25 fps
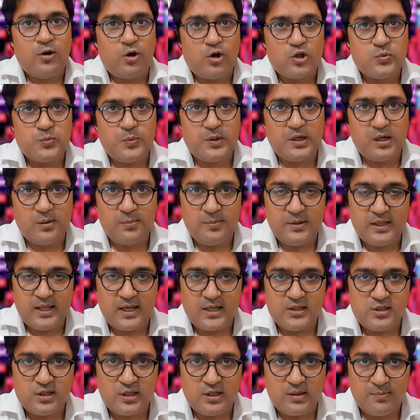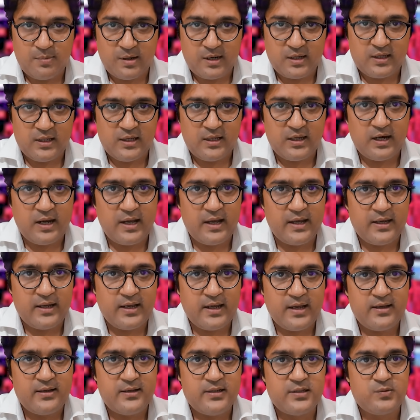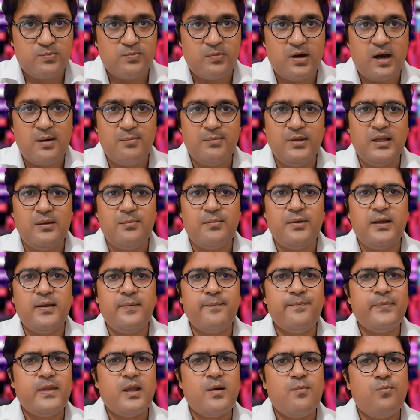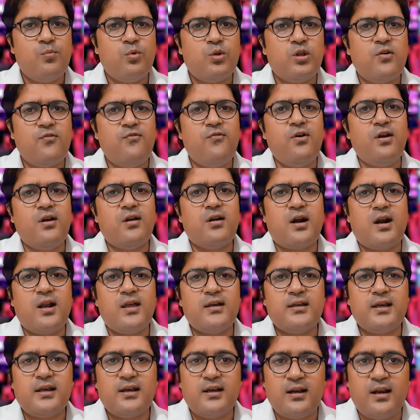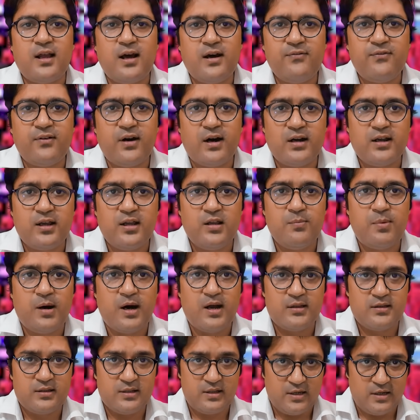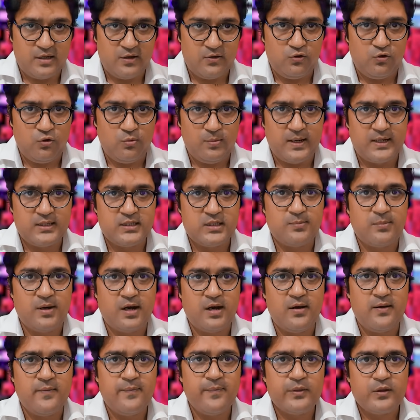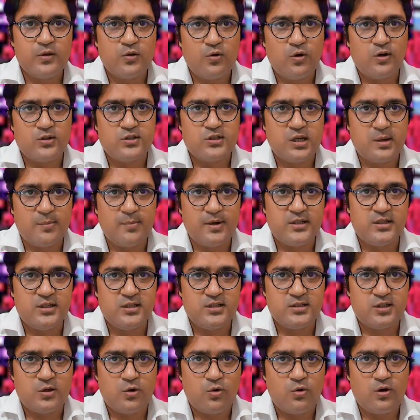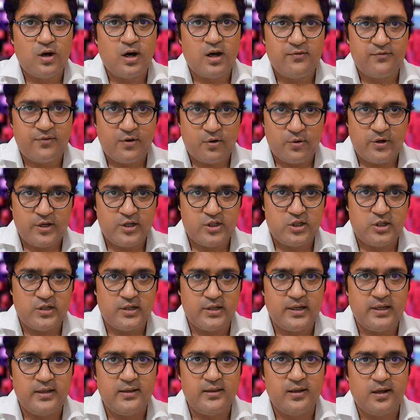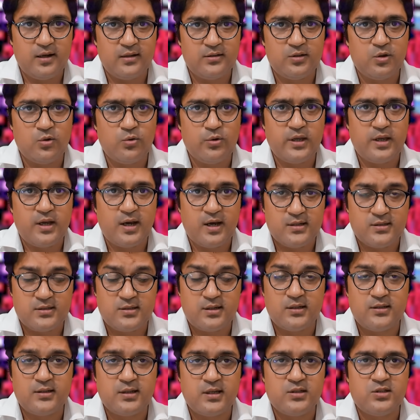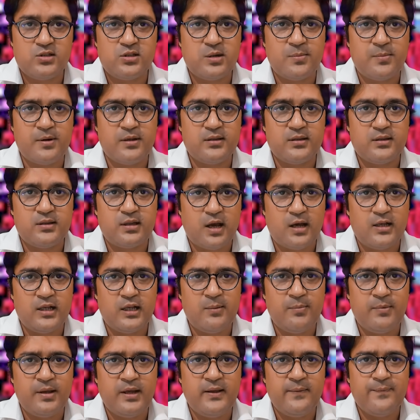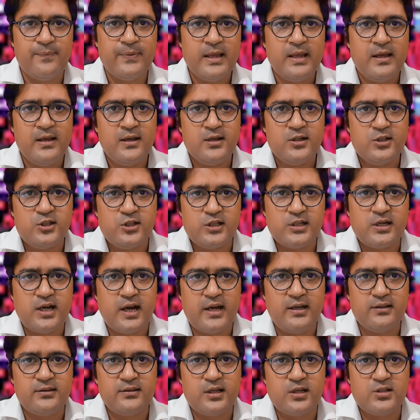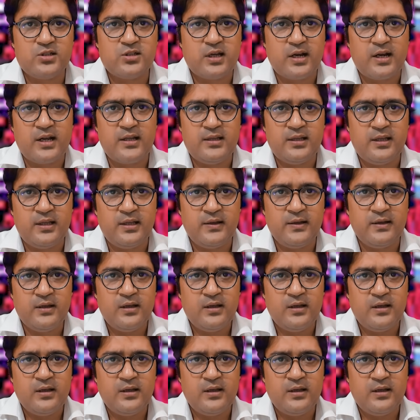हॉस्पिटल में इलाज के लिए भर्ती कराया गया है इस मामले में मुनव्वर राणा के खिलाफ अखिल भारतीय हिंदू महासभा और सामाजिक सरोकार फाउंडेशन ने लखनऊ के हजरतगंज थाने में शिकायत दर्ज कराई थी